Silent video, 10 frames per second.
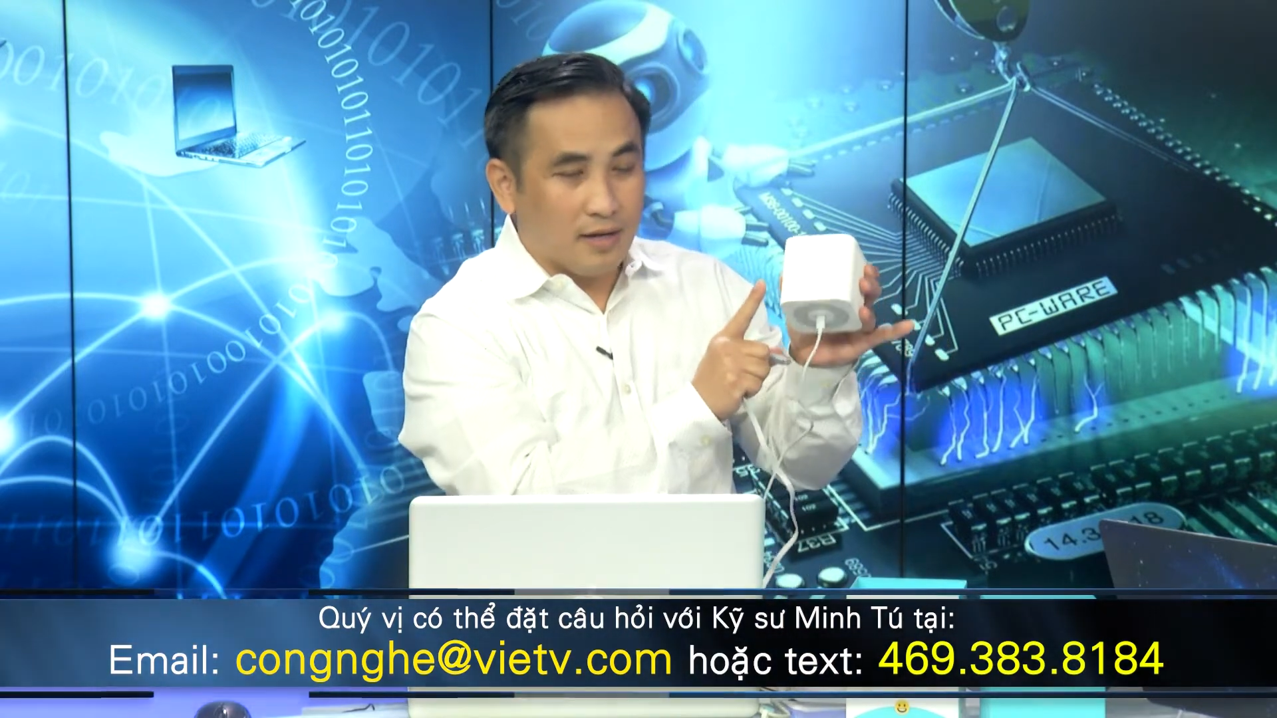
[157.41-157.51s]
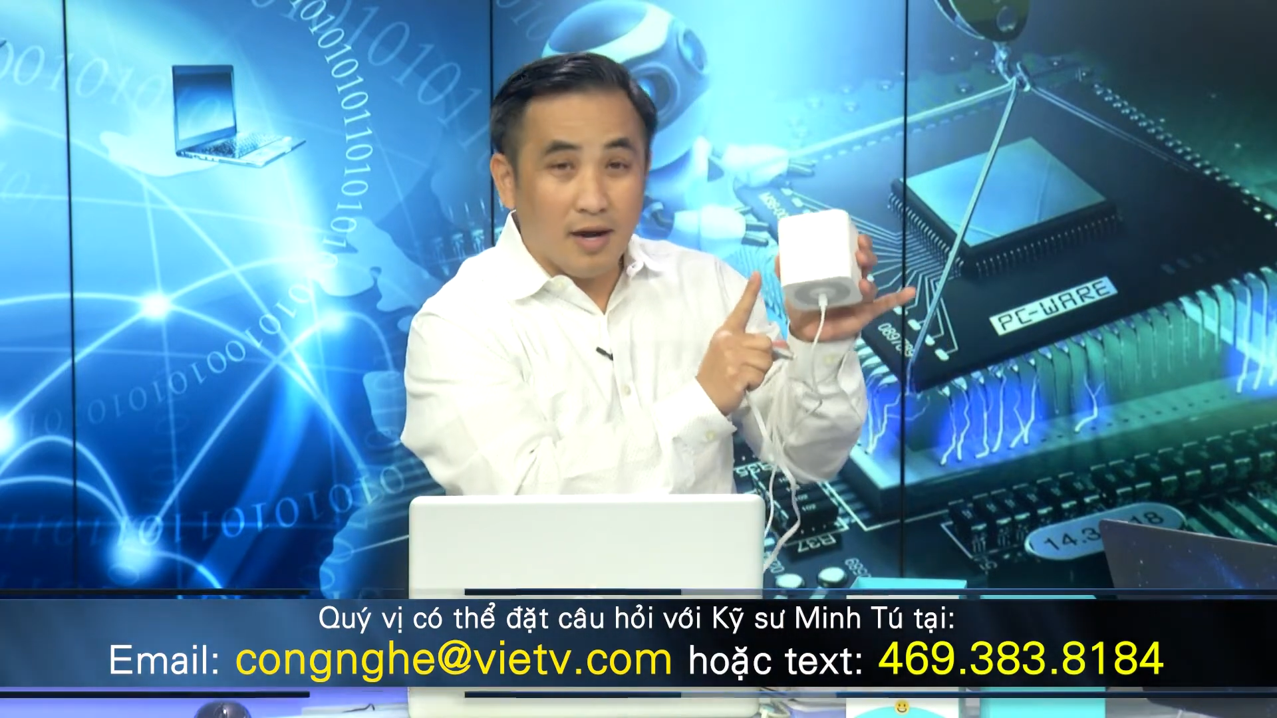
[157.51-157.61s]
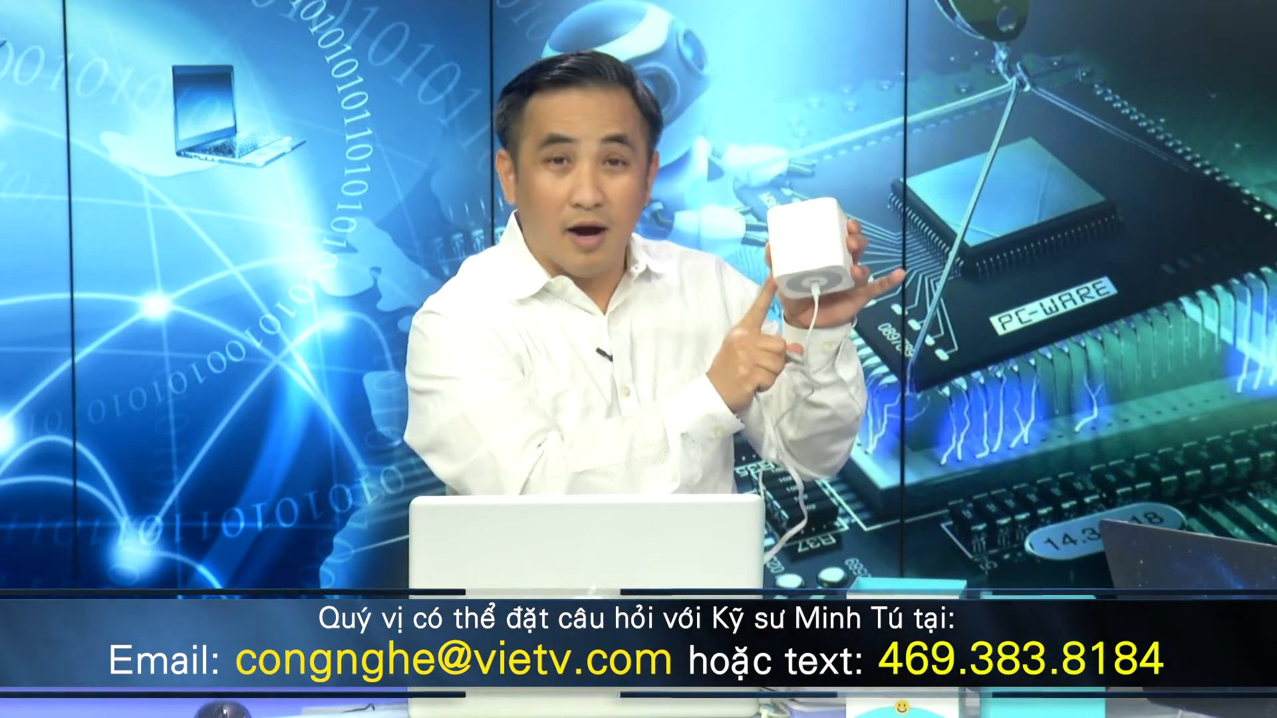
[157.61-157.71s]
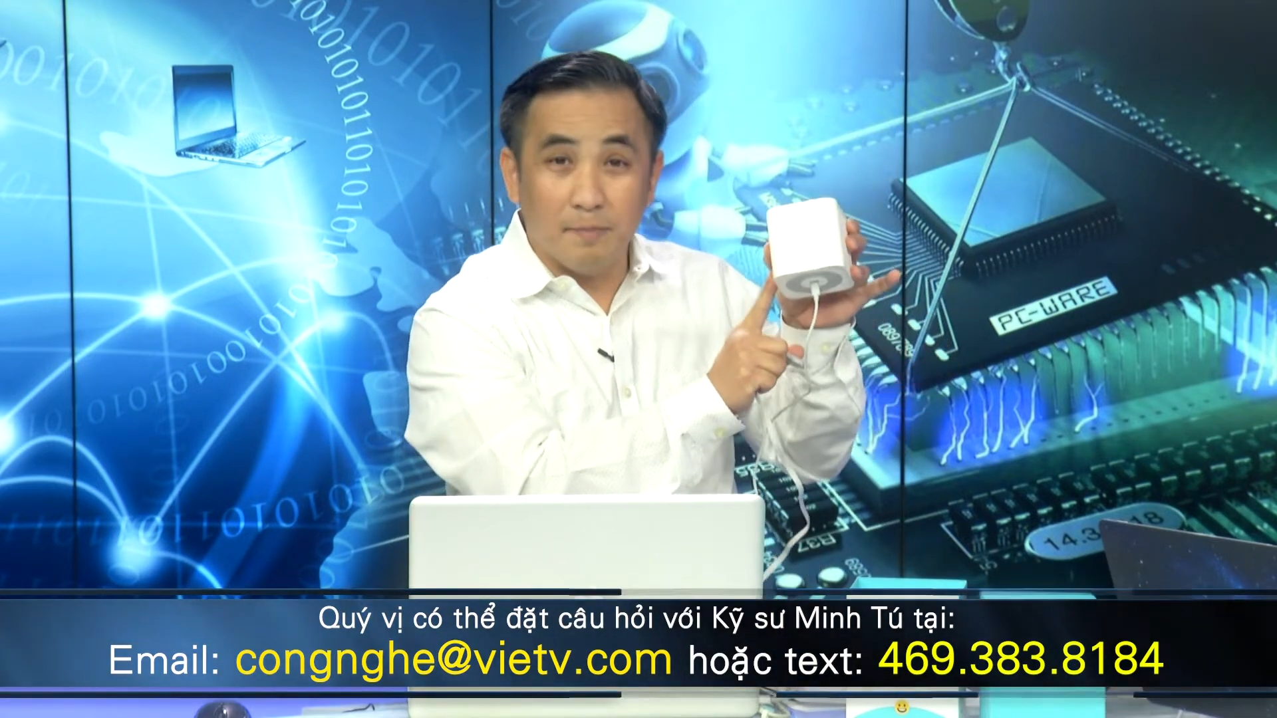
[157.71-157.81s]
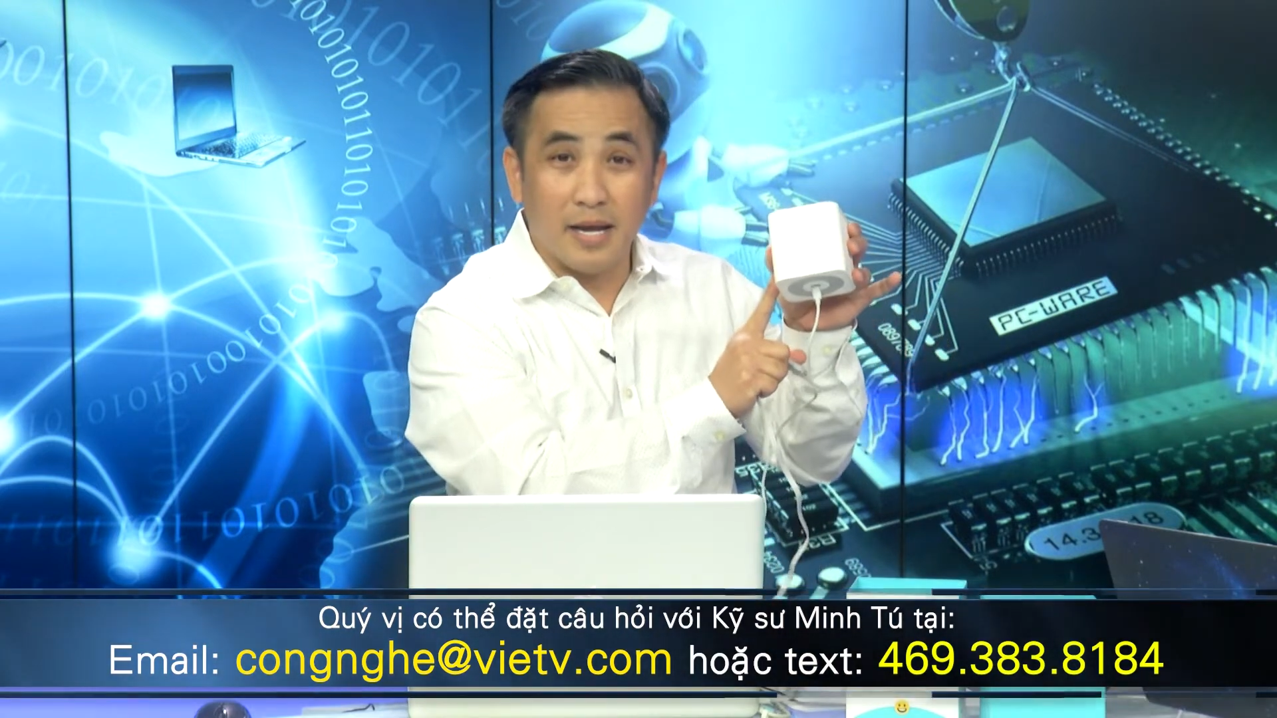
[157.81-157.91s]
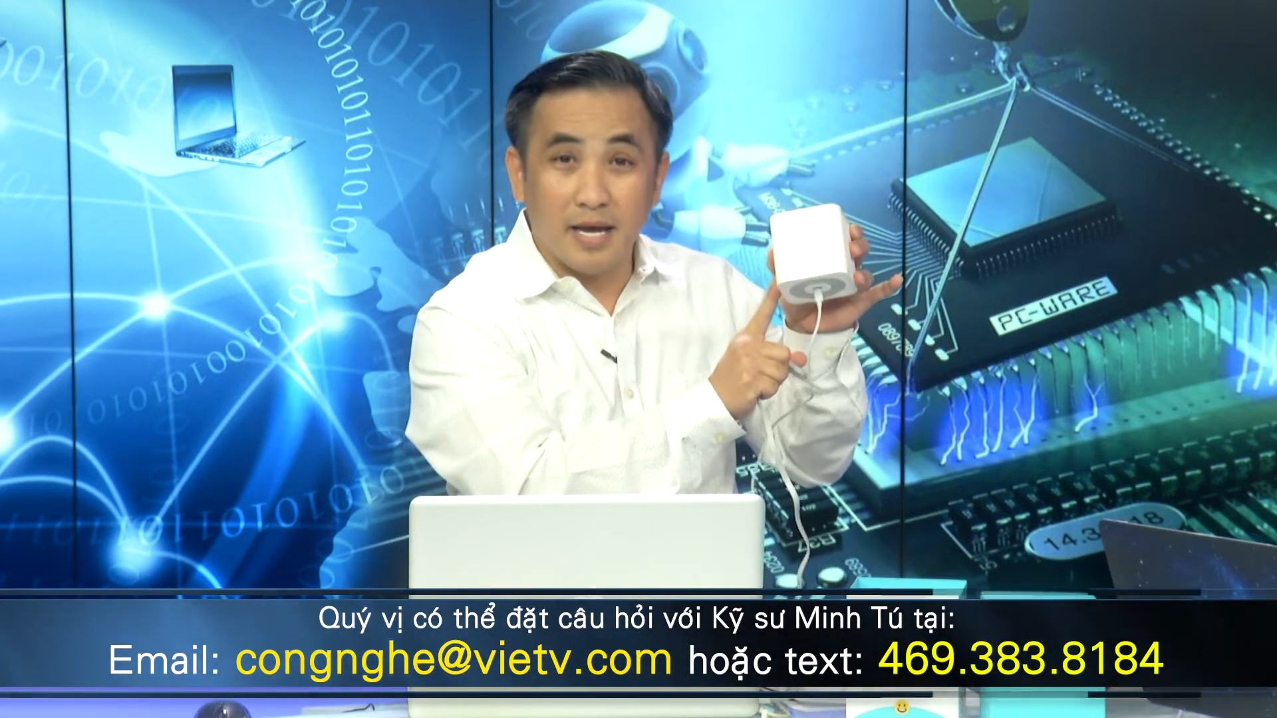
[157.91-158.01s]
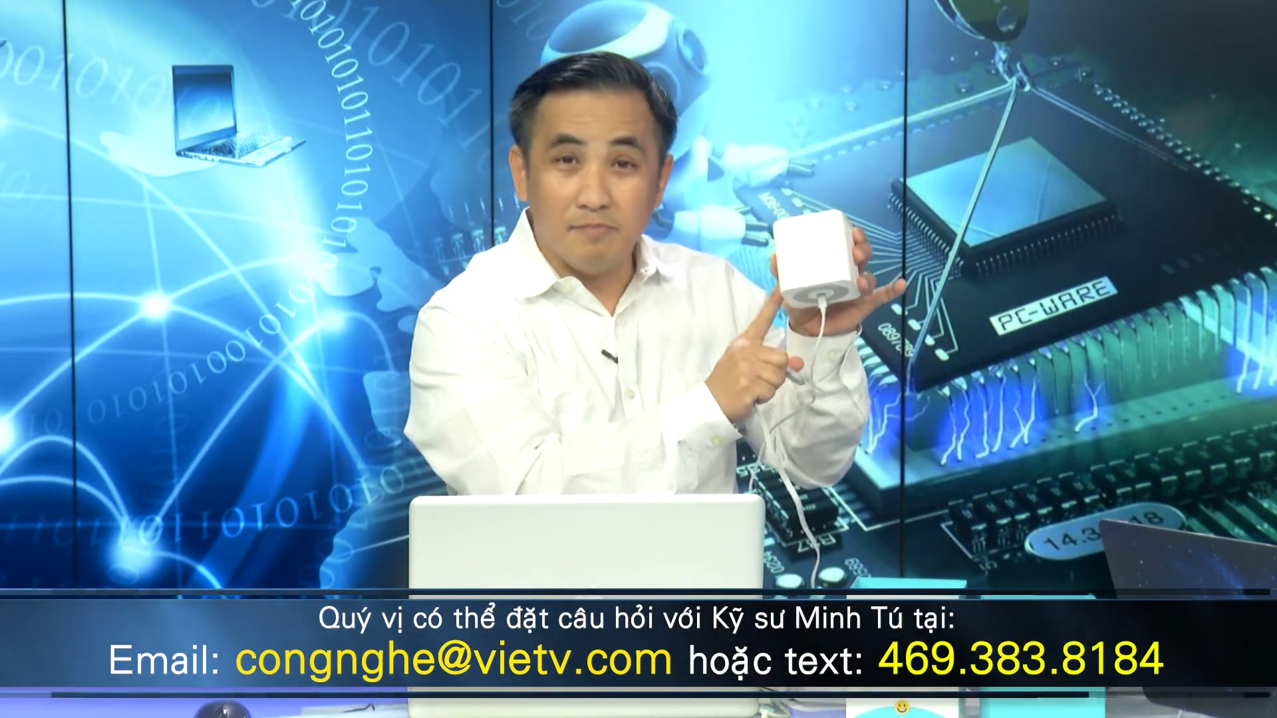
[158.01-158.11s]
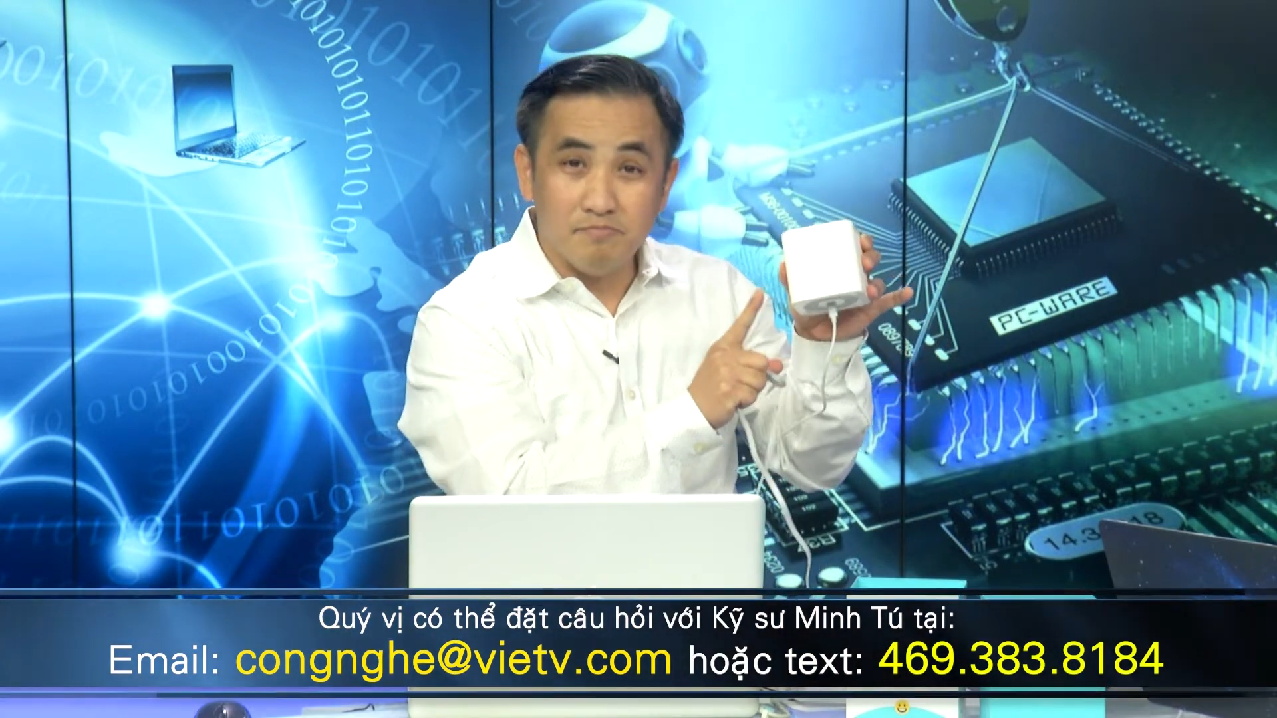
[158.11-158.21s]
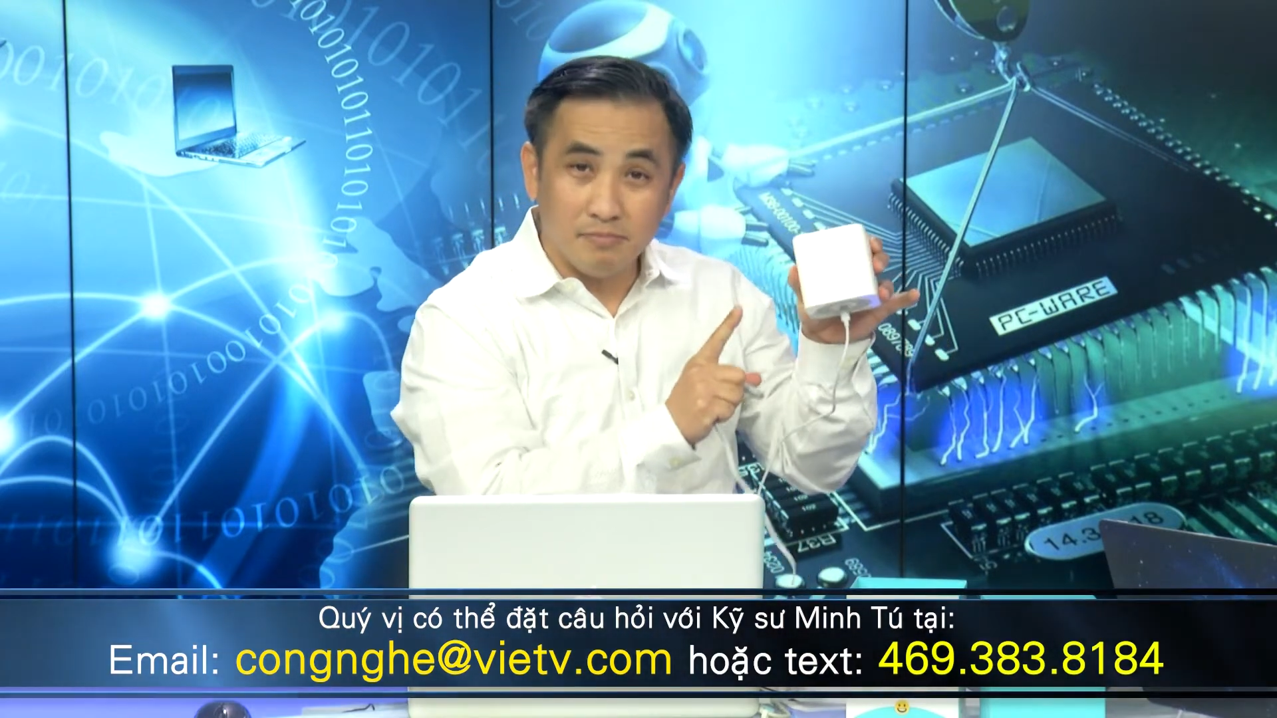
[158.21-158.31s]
cái hộp này